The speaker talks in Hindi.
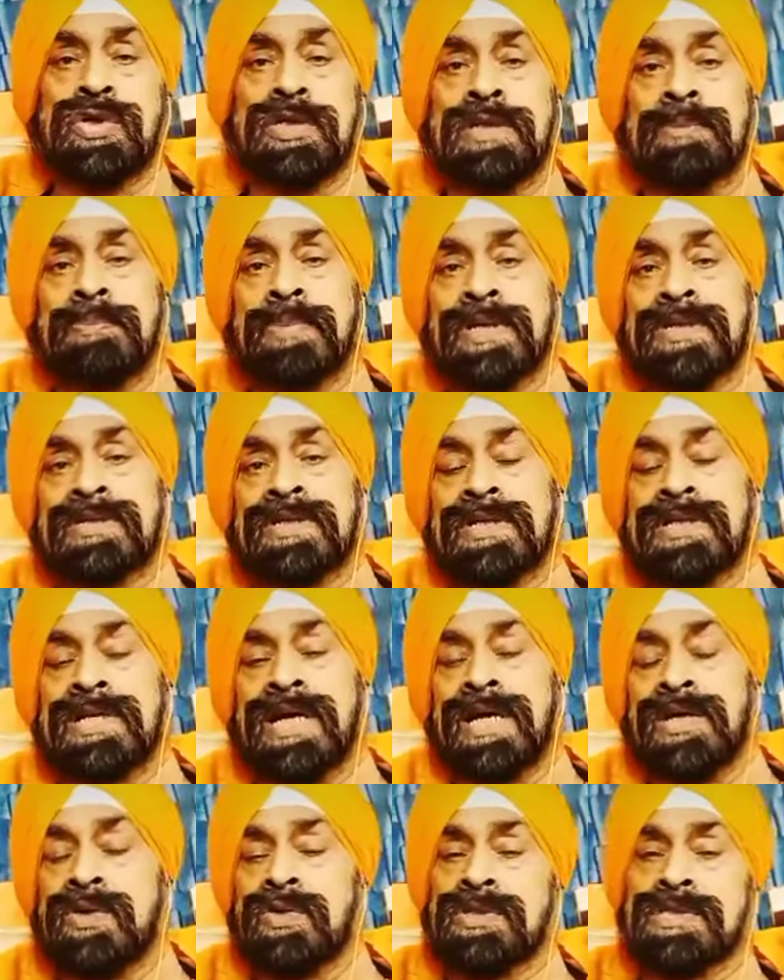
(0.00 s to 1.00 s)
तो इन
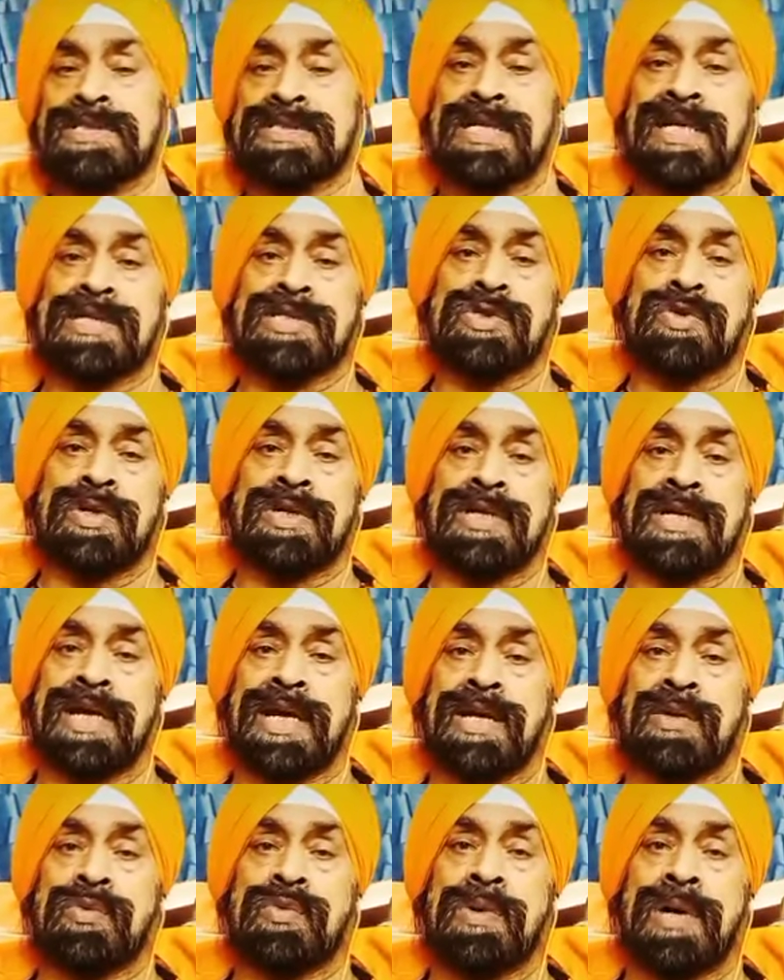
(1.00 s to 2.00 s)
पत्रकारों के साथ जो
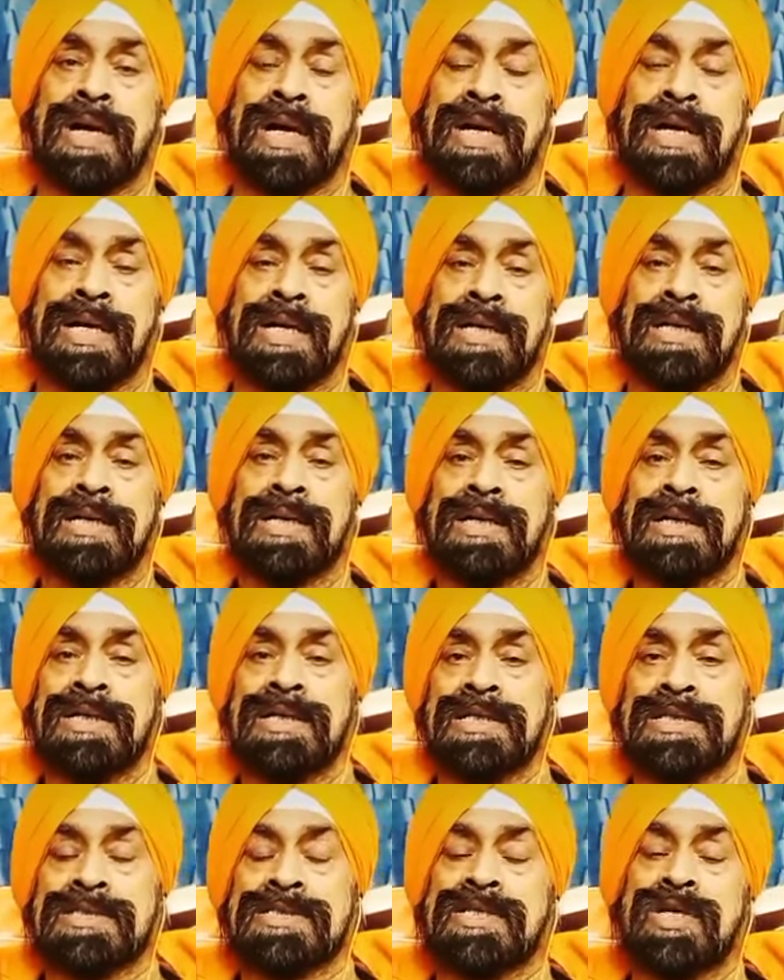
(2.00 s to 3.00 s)
अन्याय हुआ है
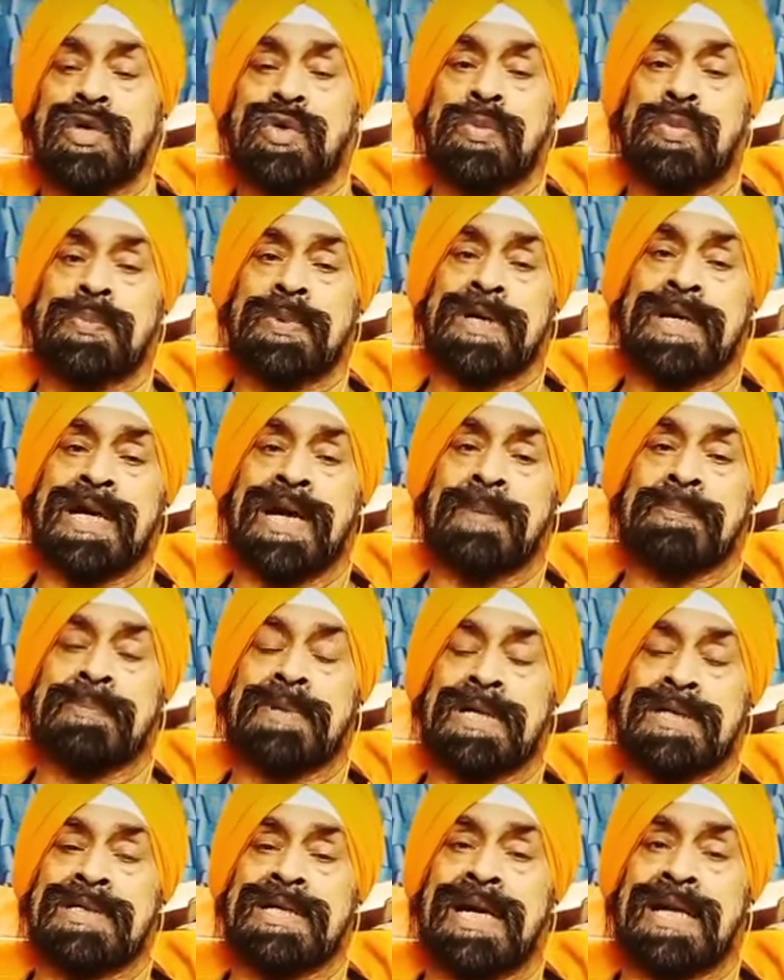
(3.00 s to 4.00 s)
इसके ऊपर
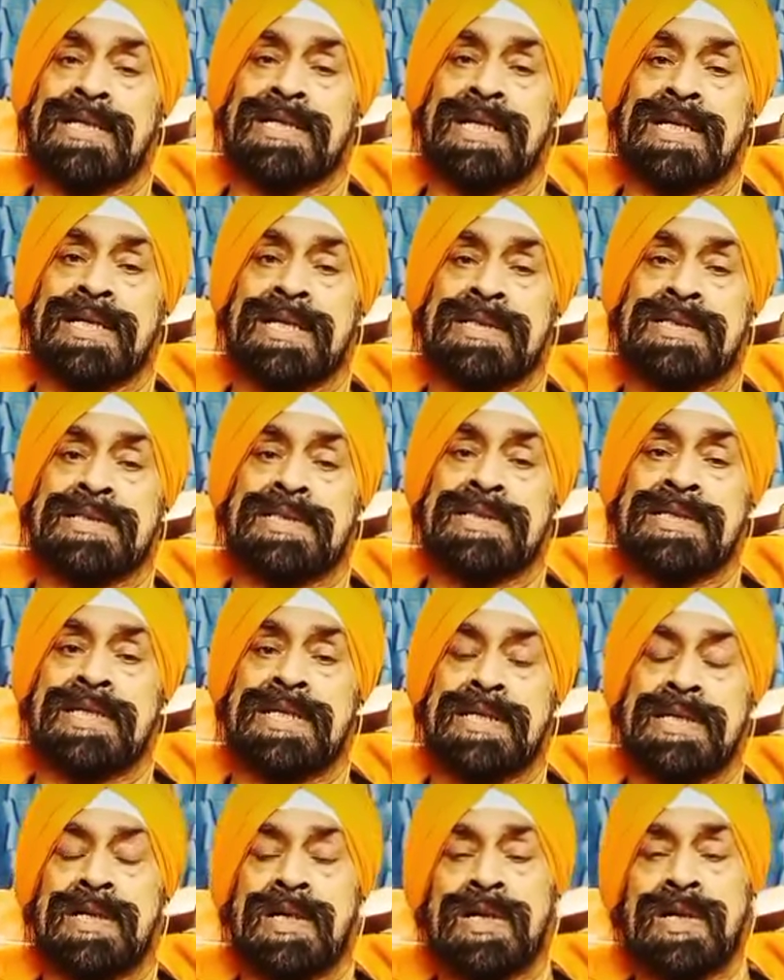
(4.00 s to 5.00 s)
आपका ध्यान जाना
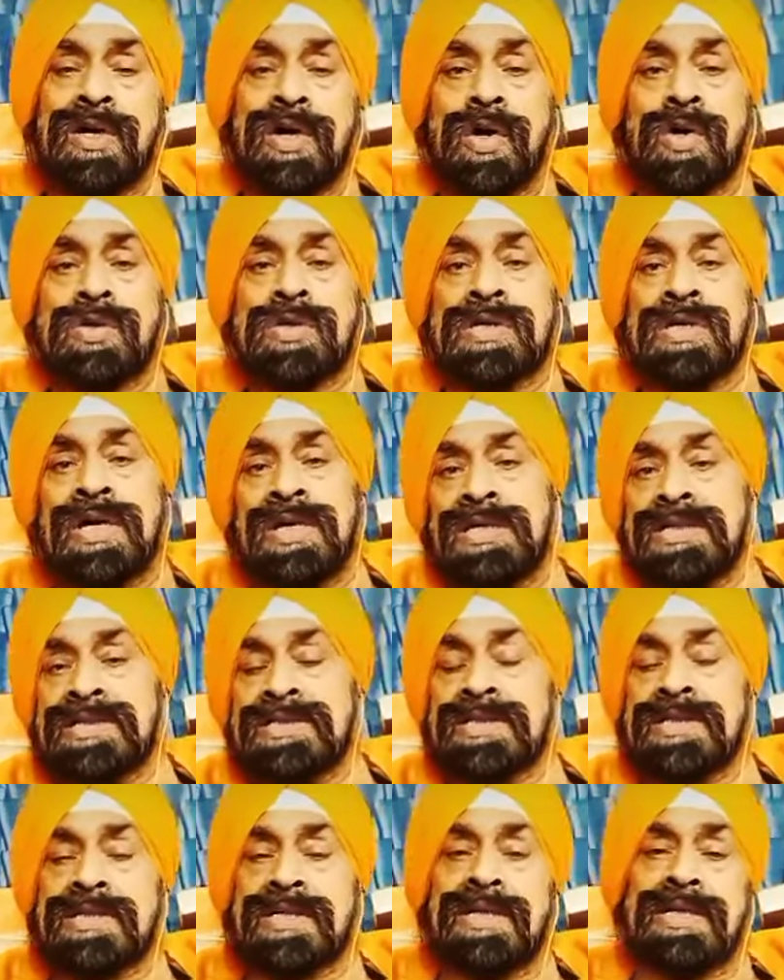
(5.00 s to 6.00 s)
चाहिए और कड़ी
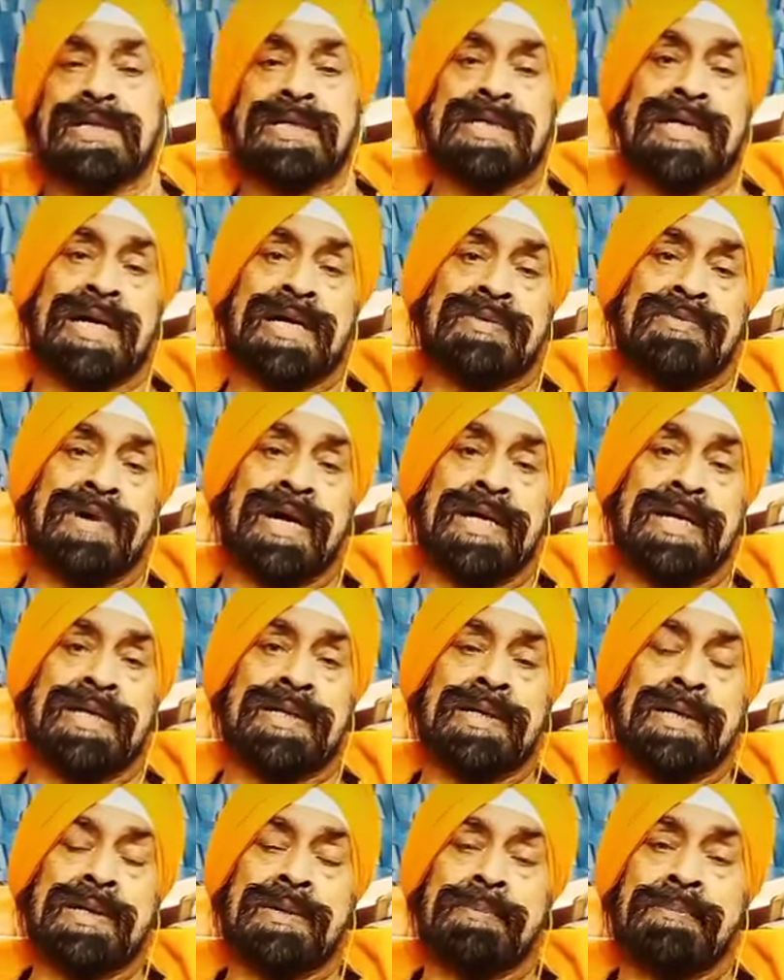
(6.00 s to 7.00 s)
से कड़ी कार्रवाई
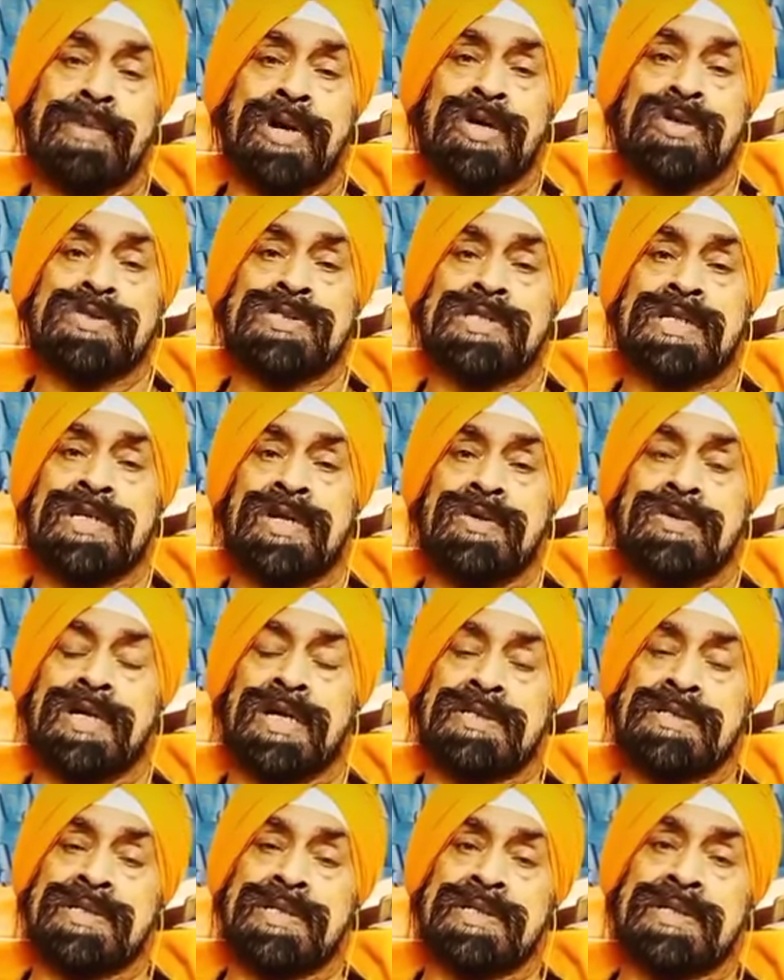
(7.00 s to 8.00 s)
बाउंसर और
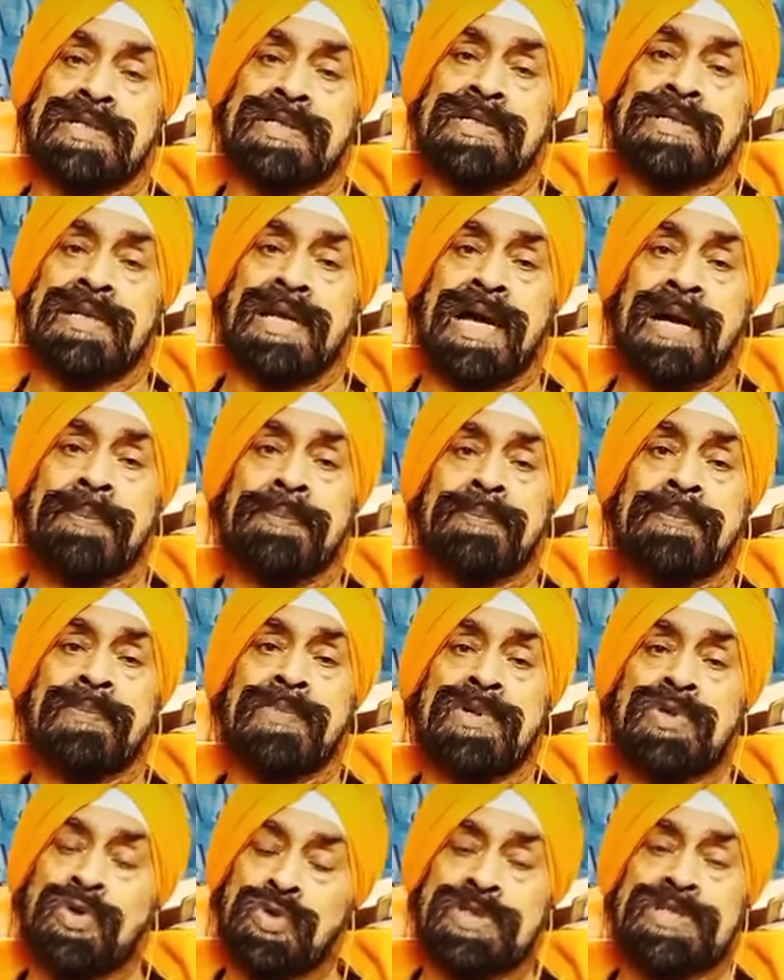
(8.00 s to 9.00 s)
डॉक्टर के खिलाफ
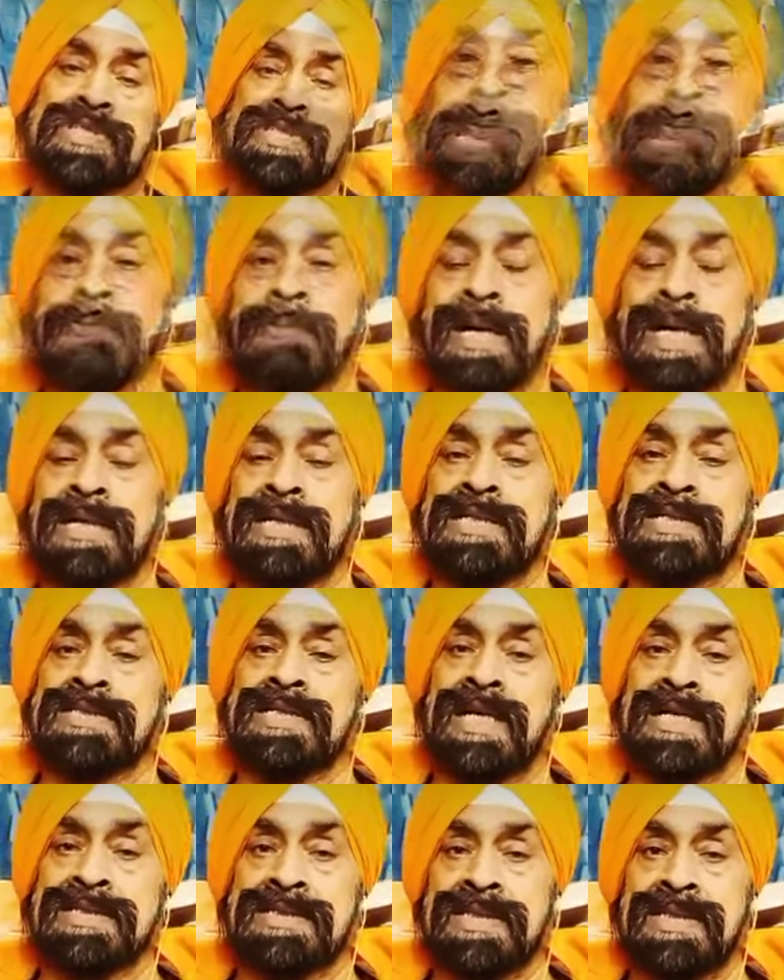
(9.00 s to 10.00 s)
होनी चाहिए माननीय
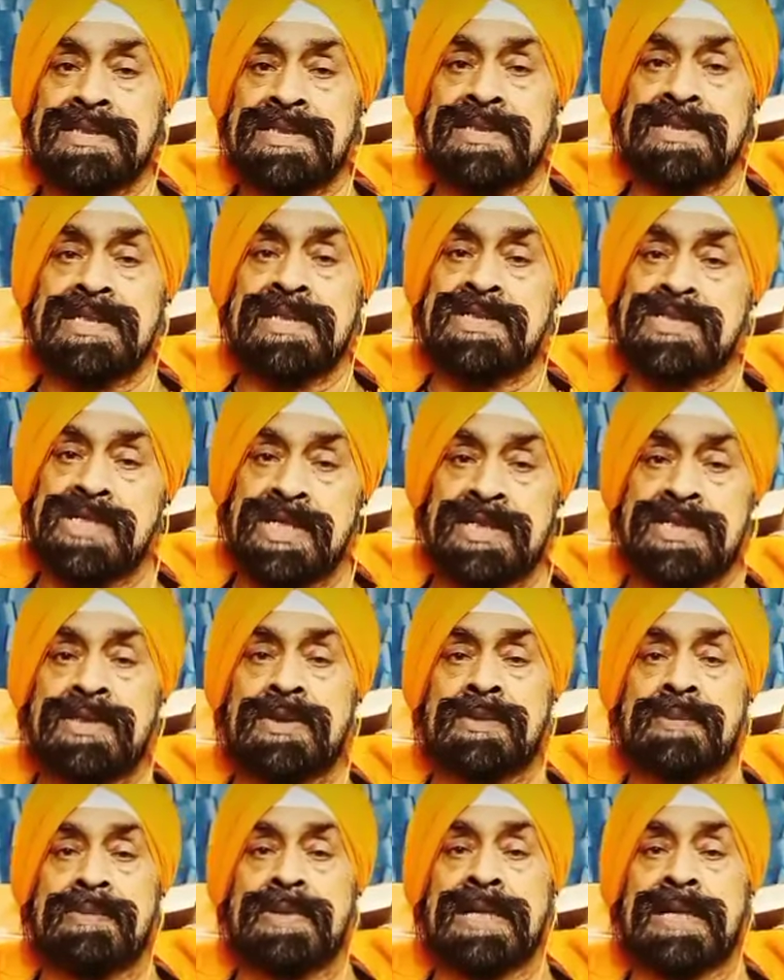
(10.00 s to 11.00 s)
सांसद जी के
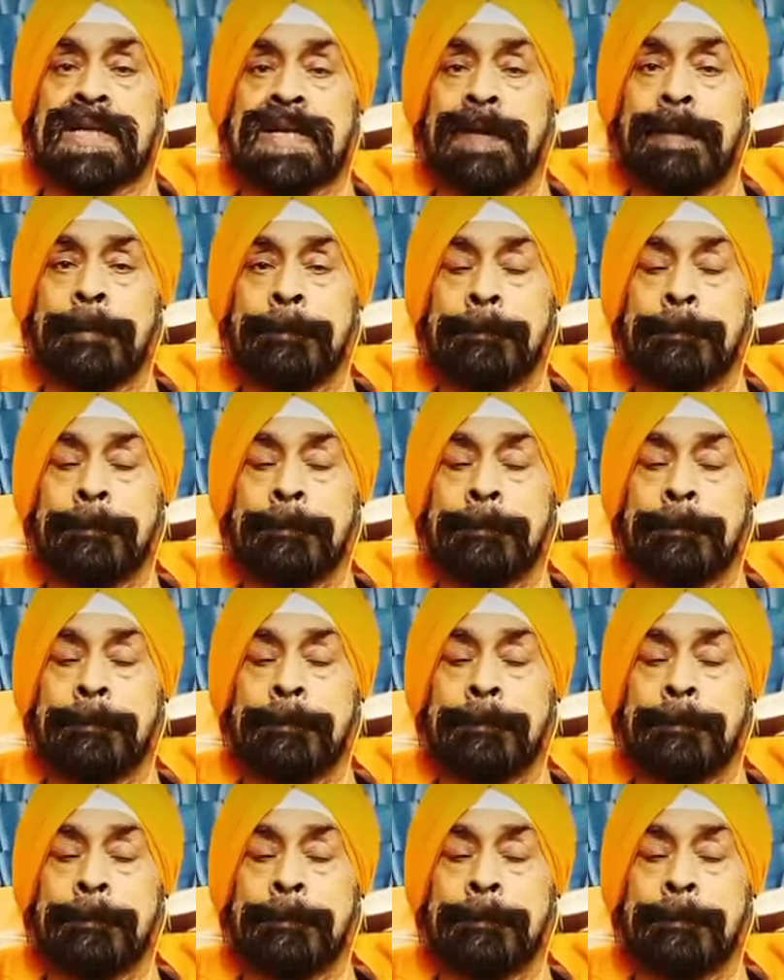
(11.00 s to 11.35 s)
क्षेत्र में